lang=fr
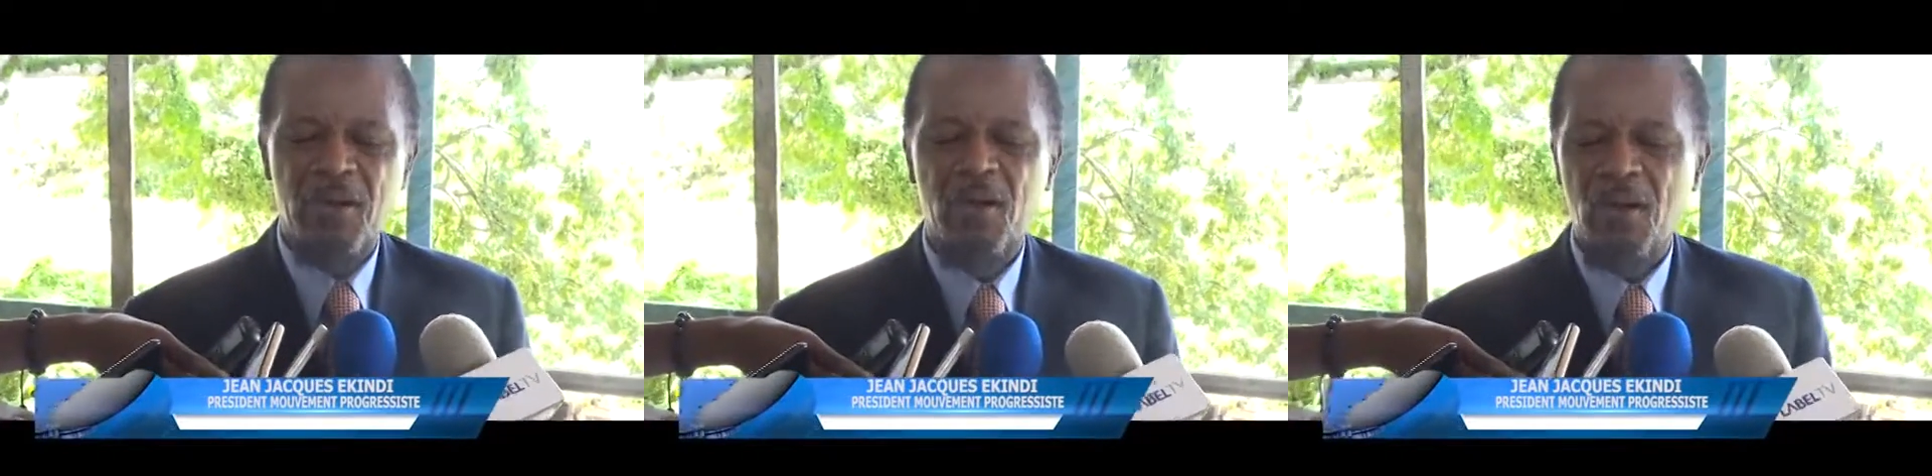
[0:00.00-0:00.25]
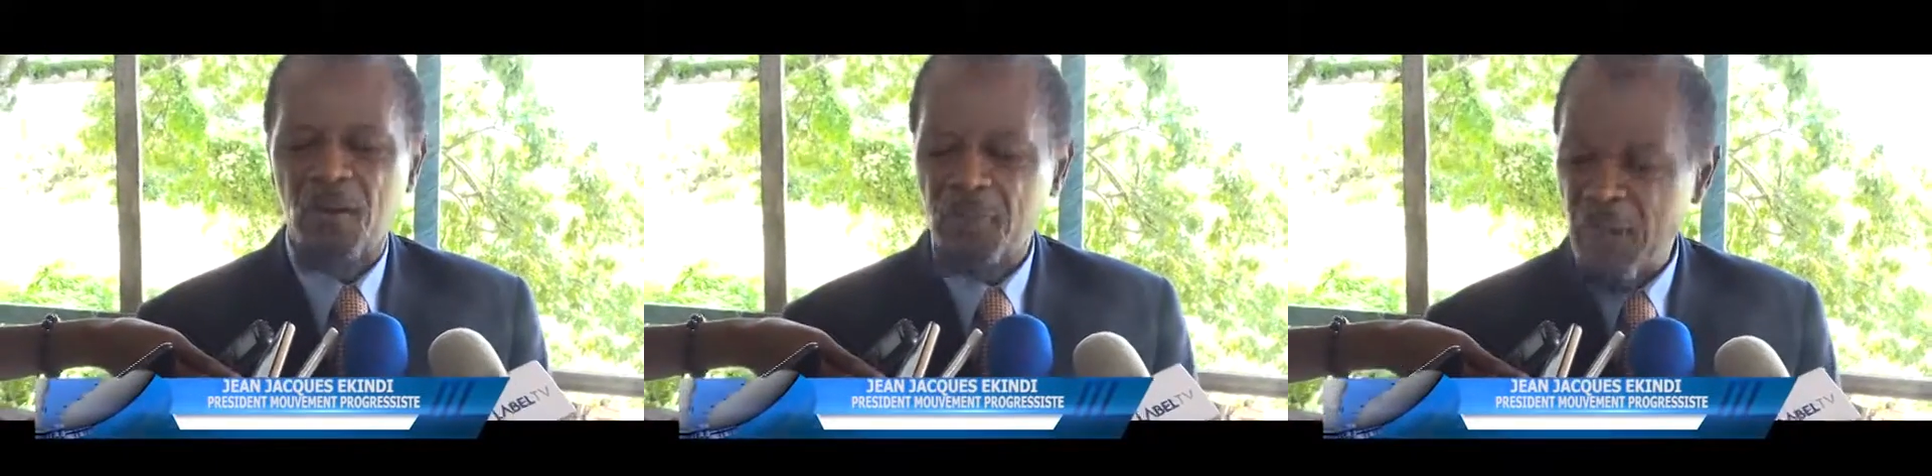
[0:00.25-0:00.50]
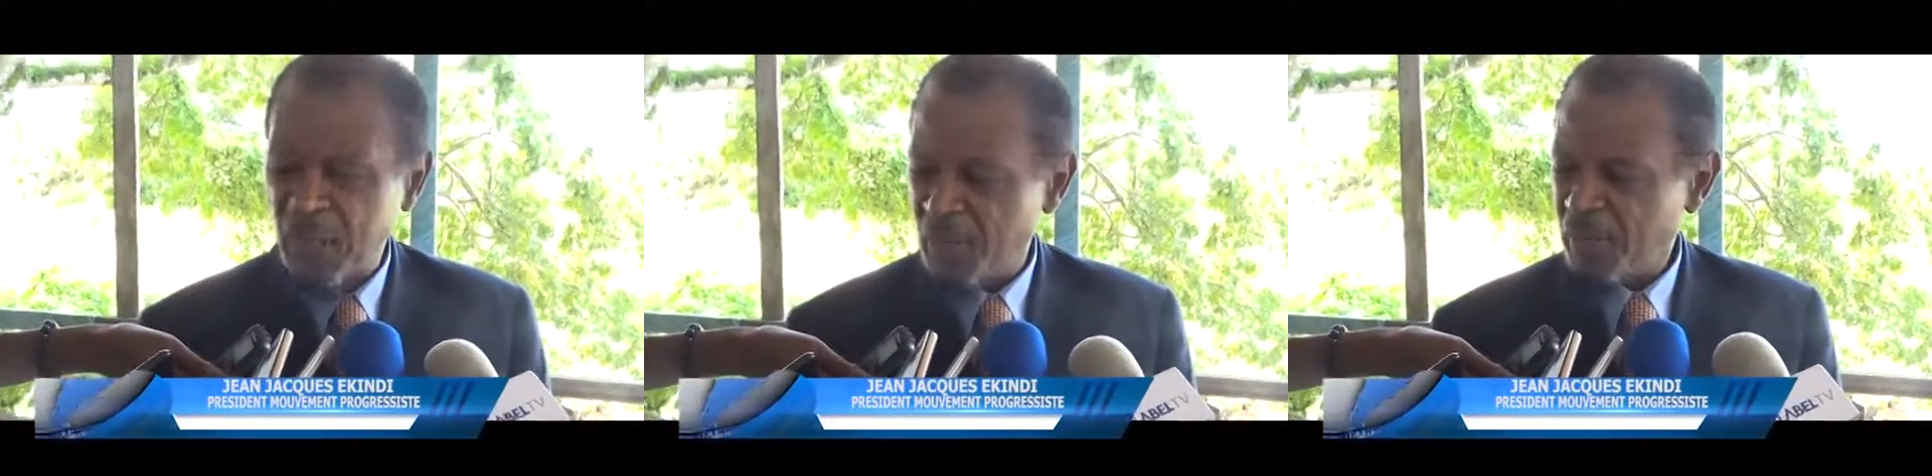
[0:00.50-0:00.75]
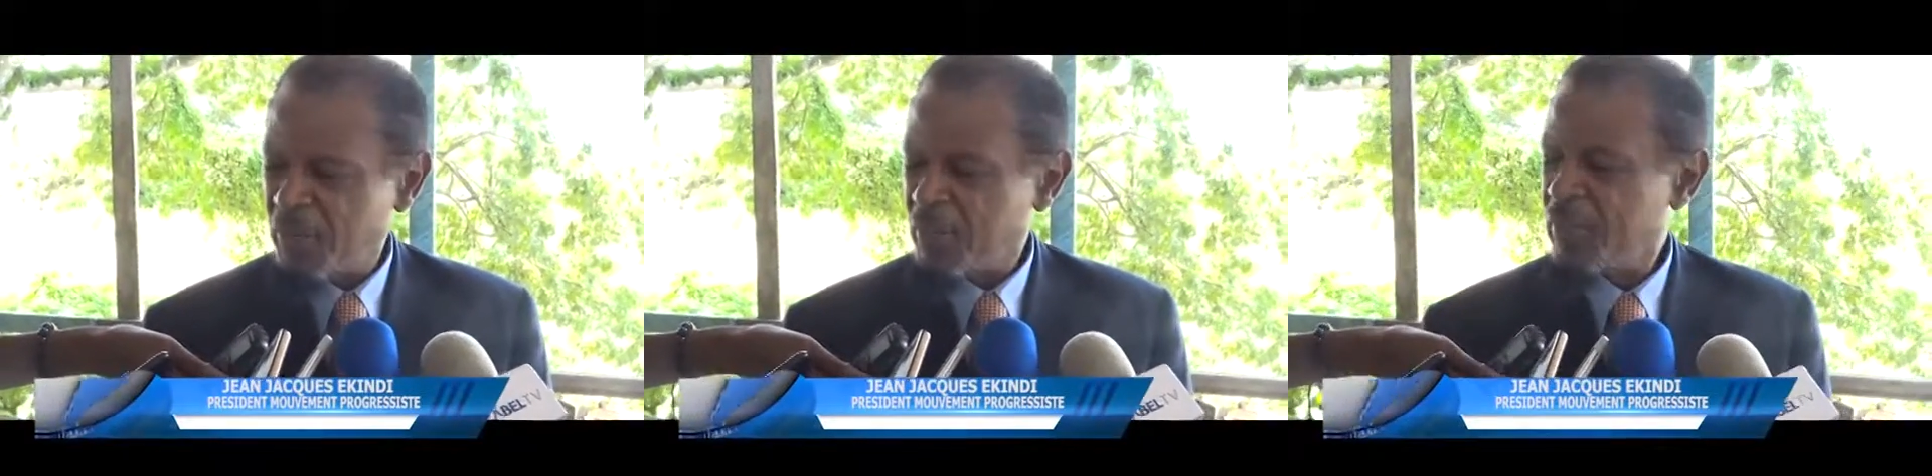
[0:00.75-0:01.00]
comment
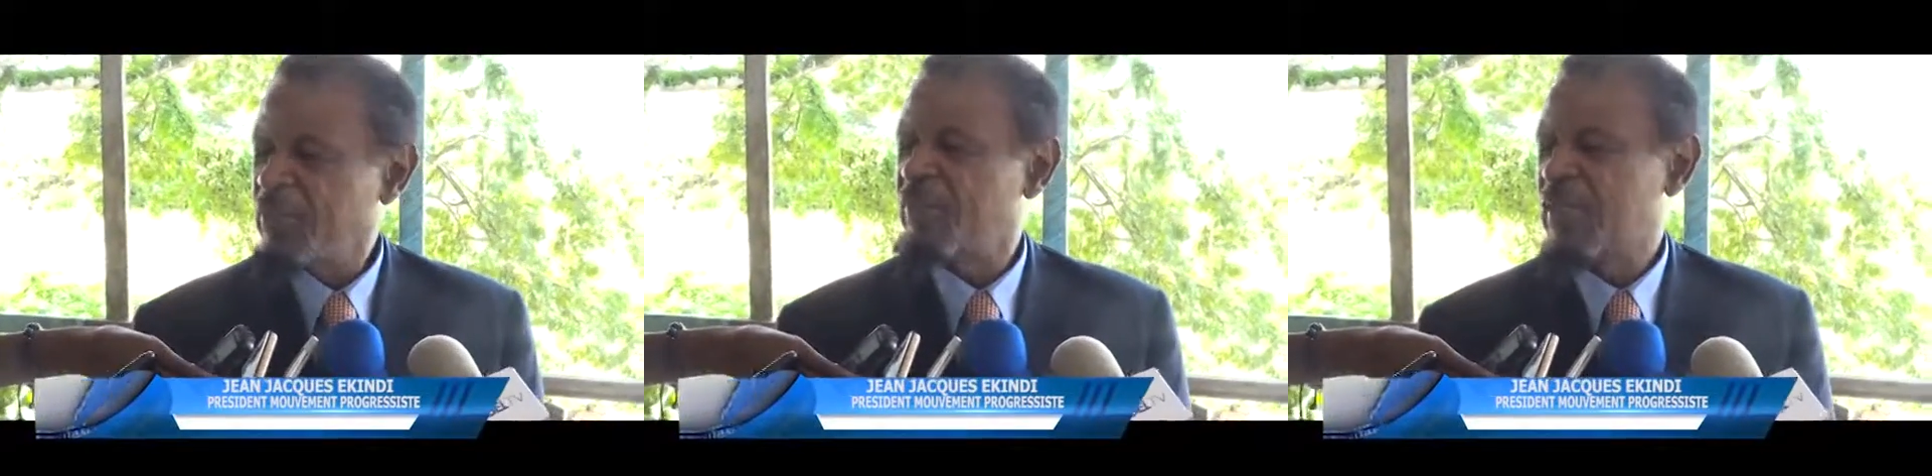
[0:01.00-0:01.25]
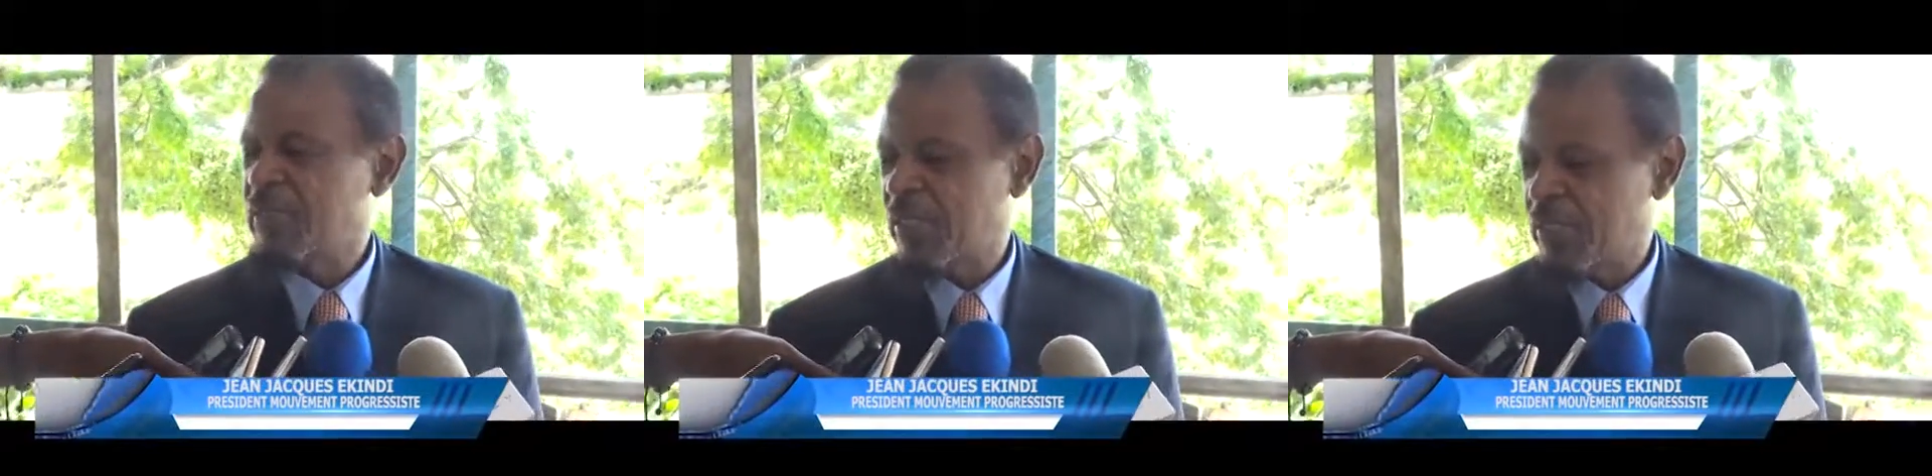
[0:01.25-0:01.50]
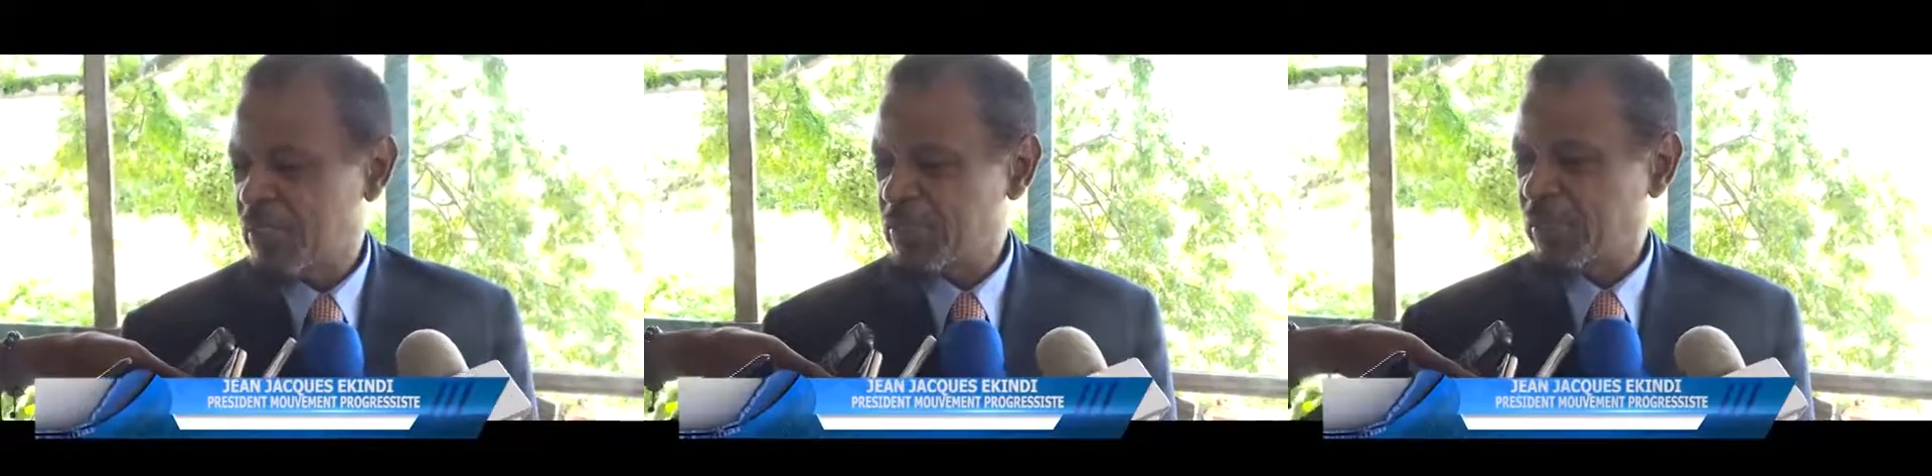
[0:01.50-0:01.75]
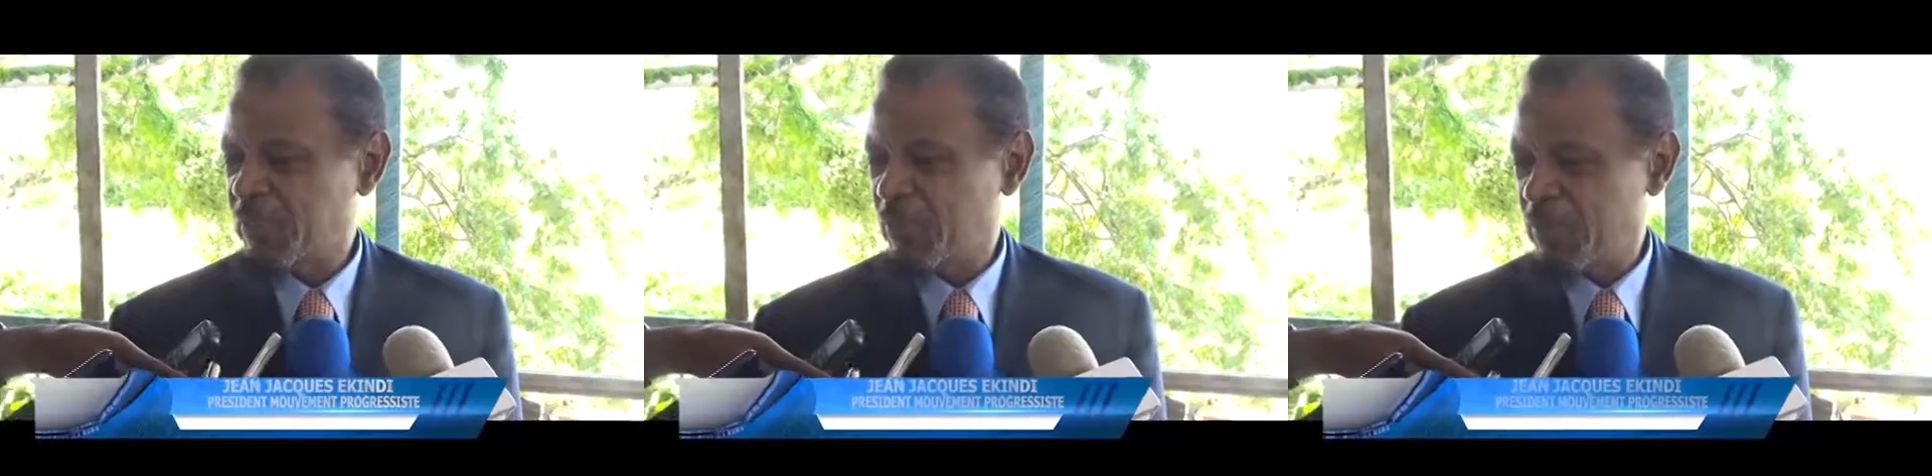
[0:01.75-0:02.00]
il va traiter
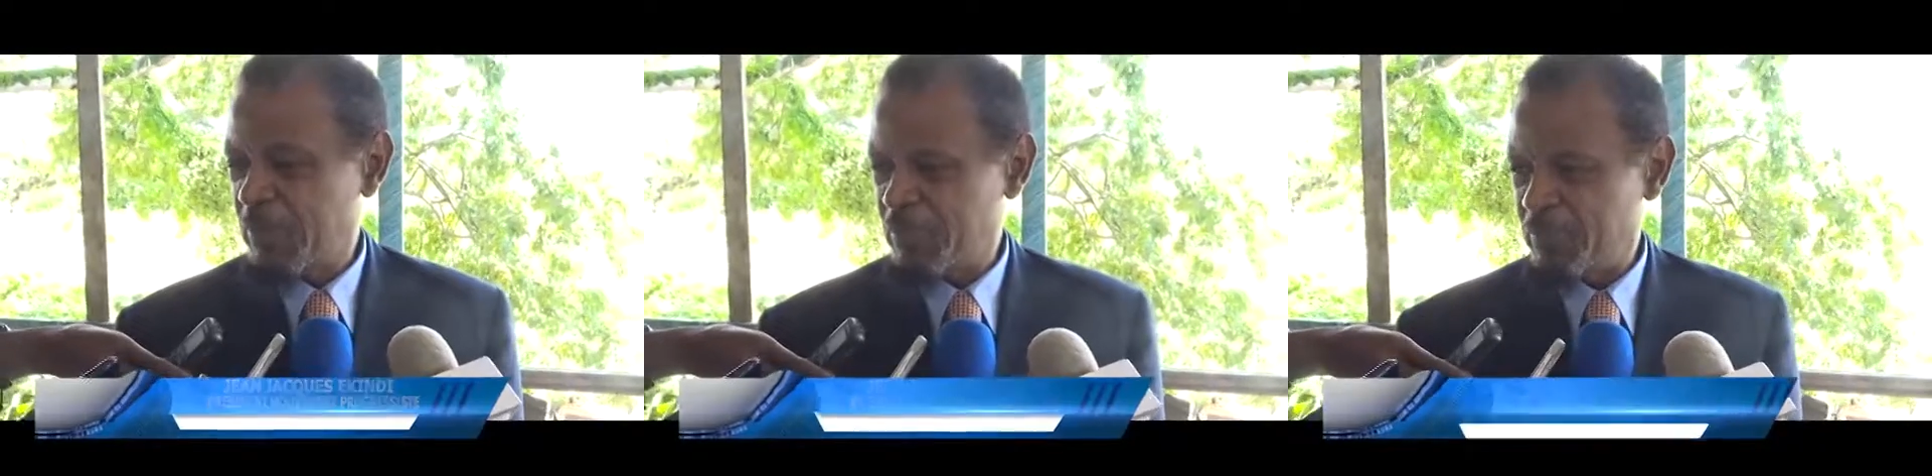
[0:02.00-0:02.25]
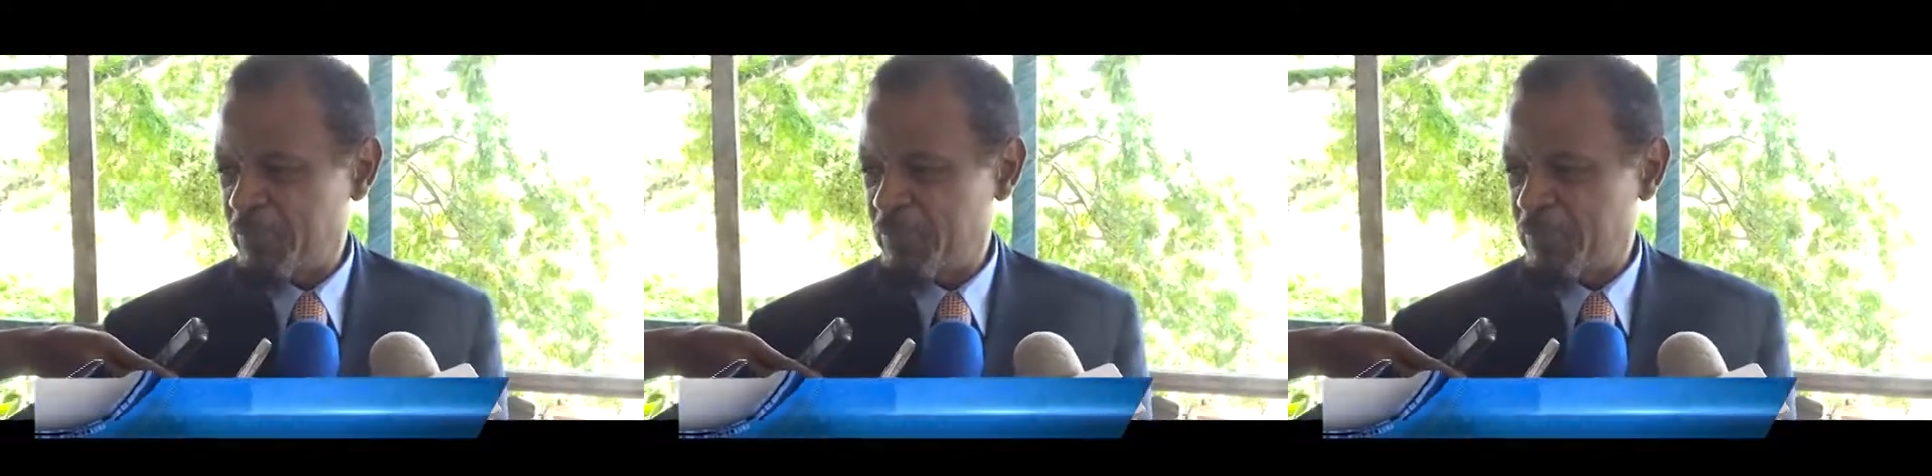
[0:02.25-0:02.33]
ses problèmes.